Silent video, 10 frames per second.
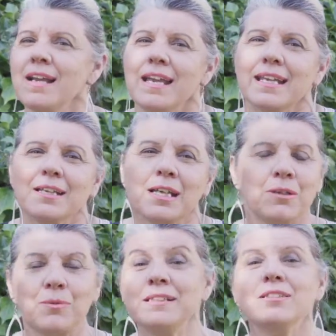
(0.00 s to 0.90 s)
e che
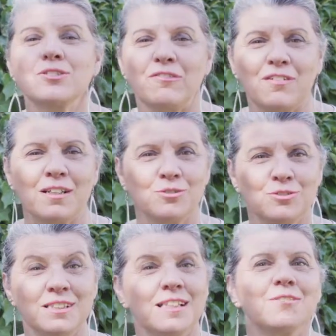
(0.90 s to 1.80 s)
quindi ci fanno
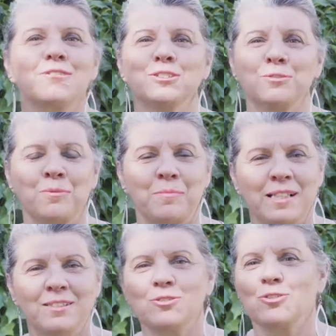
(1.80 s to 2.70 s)
dire in questo
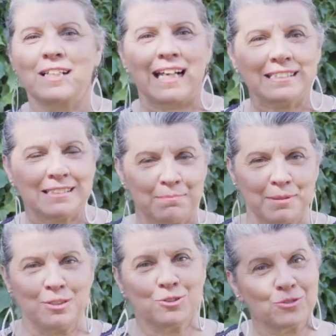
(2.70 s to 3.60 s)
momento grazie
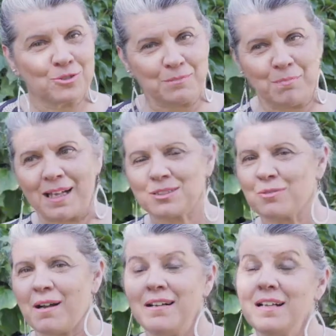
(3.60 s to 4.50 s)
per il giorno di
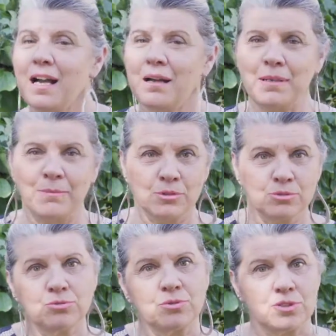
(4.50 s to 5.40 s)
Pasqua, abbiamo il
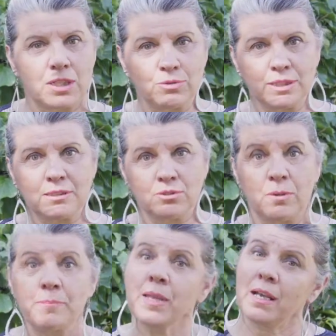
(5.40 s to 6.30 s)
tutto esaurito.